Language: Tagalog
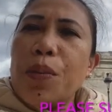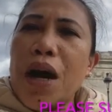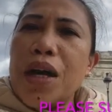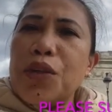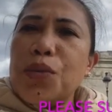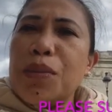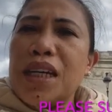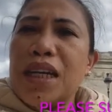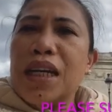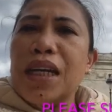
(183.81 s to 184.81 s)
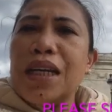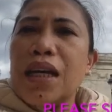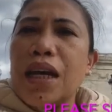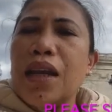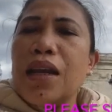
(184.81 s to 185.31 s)
paano maging
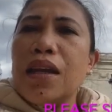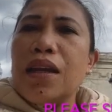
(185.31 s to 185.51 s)
legal